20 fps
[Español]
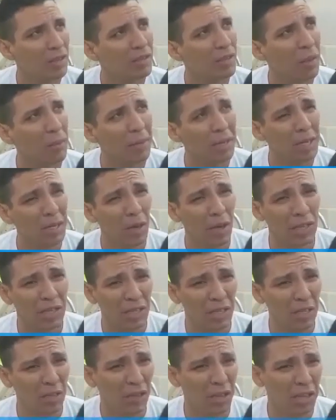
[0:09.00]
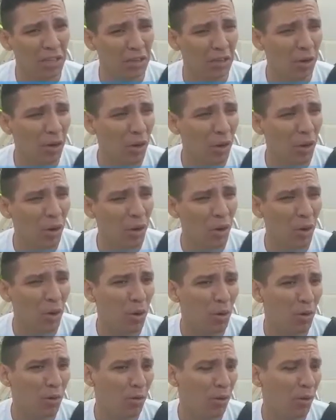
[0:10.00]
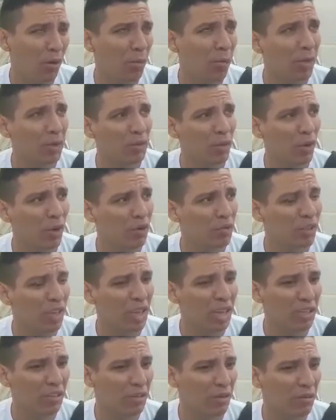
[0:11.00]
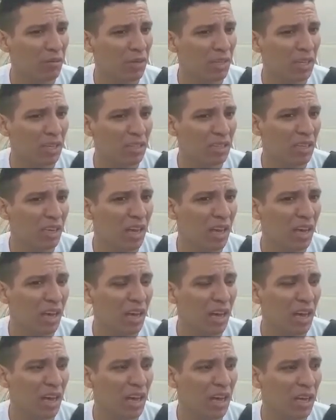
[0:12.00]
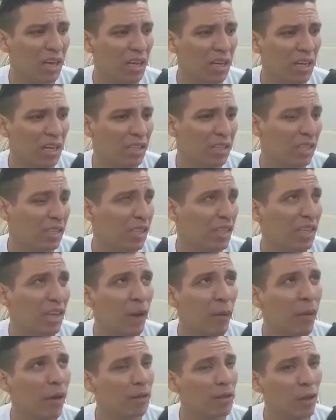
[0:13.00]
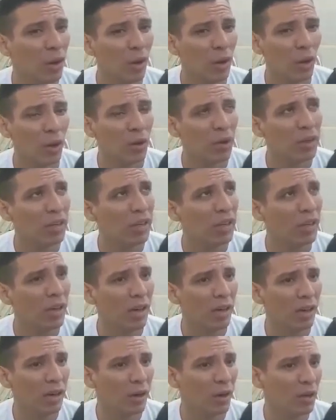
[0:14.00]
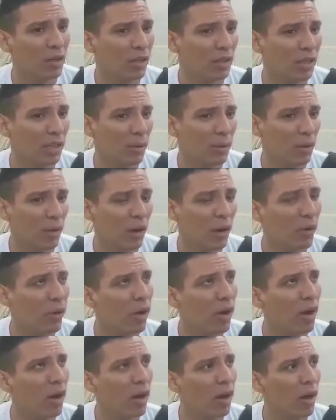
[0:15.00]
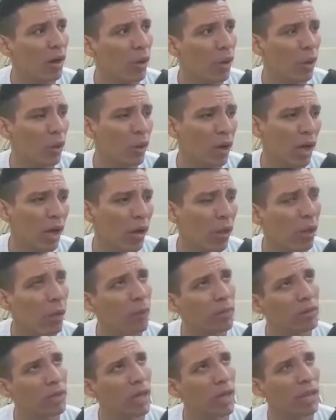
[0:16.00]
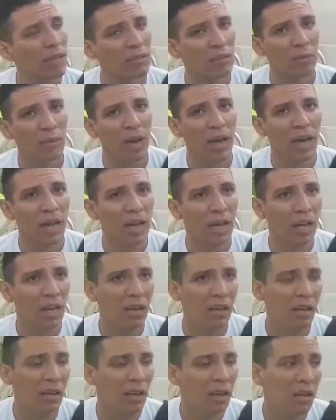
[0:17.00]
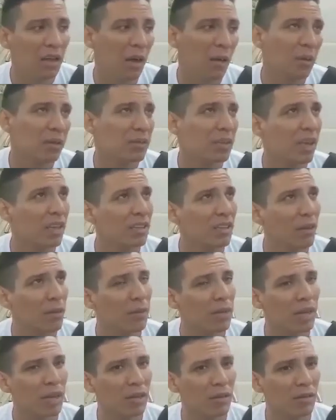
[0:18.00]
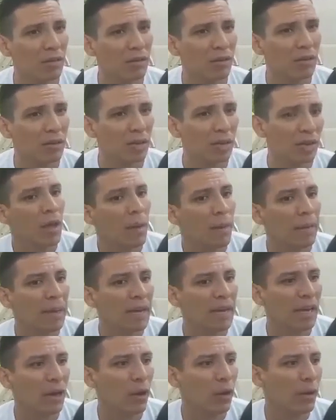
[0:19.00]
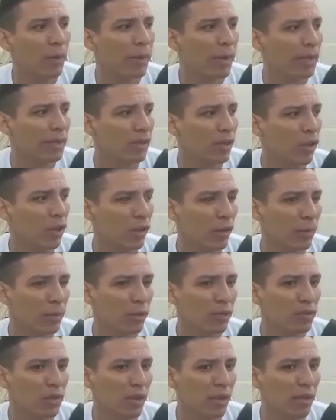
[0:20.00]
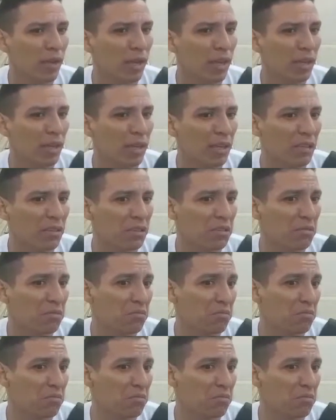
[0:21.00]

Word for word: Se han venido deteriorando con el paso de los años. Mira, ya te tenía agua todos los días, ahorita tenemos agua una o dos veces a la semana, a veces hasta menos. Mira, obviamente los responsables